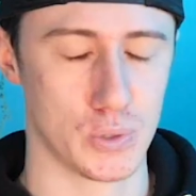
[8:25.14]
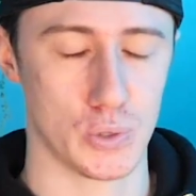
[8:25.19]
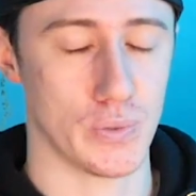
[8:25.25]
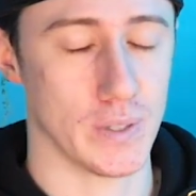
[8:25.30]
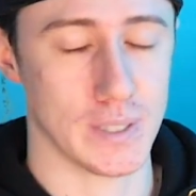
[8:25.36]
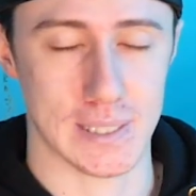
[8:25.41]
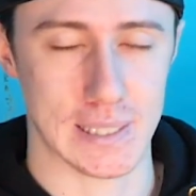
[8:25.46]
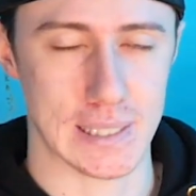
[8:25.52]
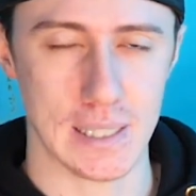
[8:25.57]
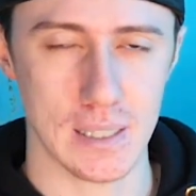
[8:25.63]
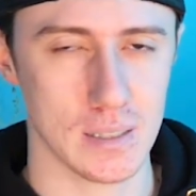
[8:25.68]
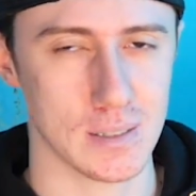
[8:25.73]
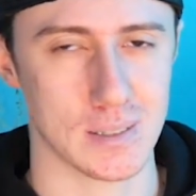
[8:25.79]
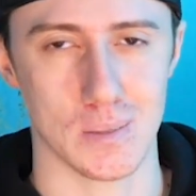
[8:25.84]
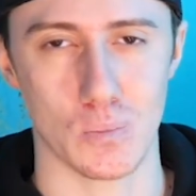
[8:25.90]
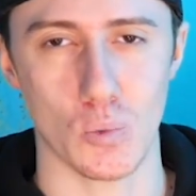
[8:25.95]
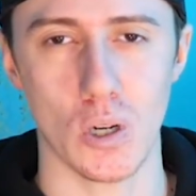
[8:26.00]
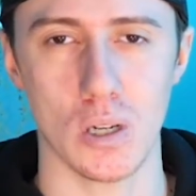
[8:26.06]
je suis fatigué,
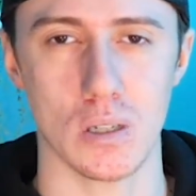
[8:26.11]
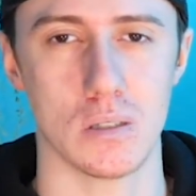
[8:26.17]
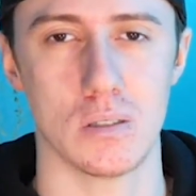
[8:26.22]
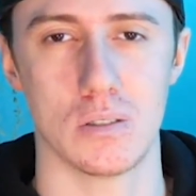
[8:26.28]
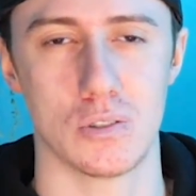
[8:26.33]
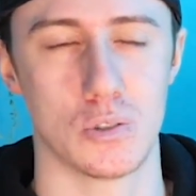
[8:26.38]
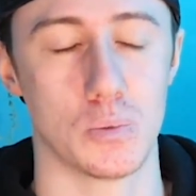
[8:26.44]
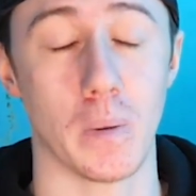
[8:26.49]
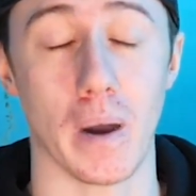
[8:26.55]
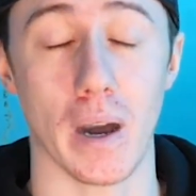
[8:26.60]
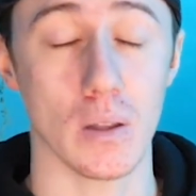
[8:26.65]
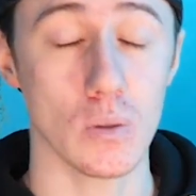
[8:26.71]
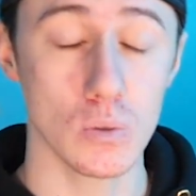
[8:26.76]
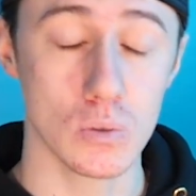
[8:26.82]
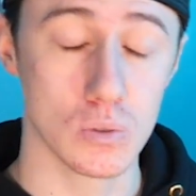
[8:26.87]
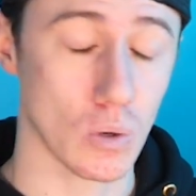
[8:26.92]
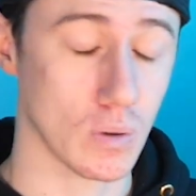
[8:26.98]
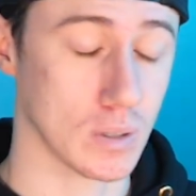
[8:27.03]
c'est moi, euh, je suis
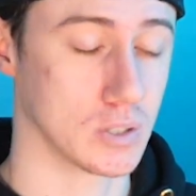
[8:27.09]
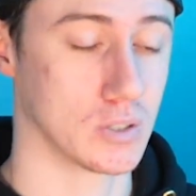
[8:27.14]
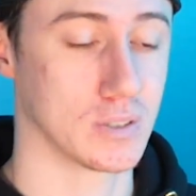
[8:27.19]
parano, tu vois,